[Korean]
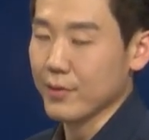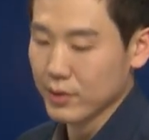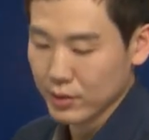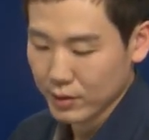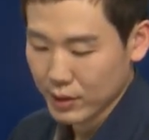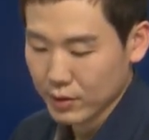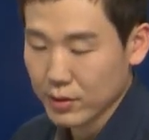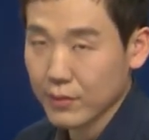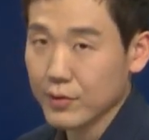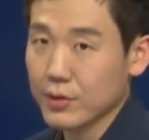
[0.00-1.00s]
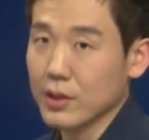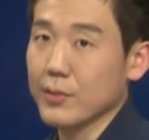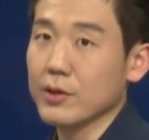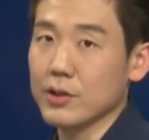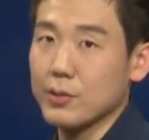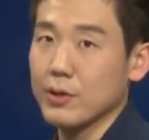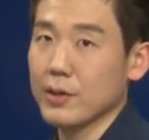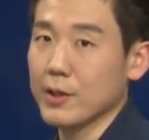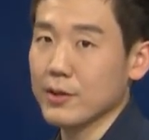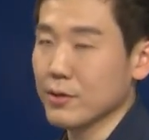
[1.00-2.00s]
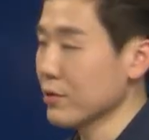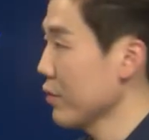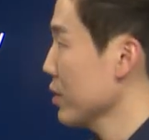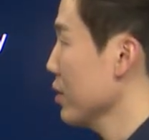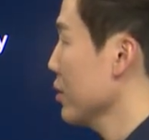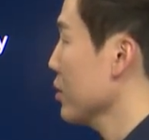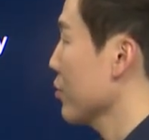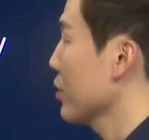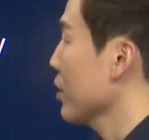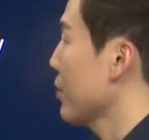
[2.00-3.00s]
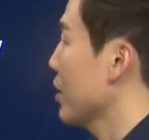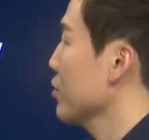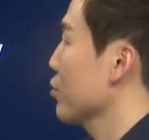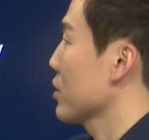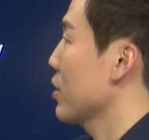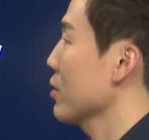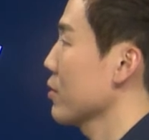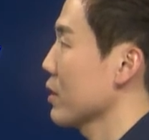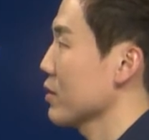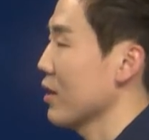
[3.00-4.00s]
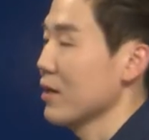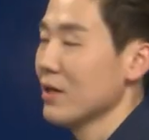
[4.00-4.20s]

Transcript: 그녀의 인터뷰 전에, 면접 전에 말이죠. 우리 회사에 대해서 굉장히 많은 조사를 한 것 같다.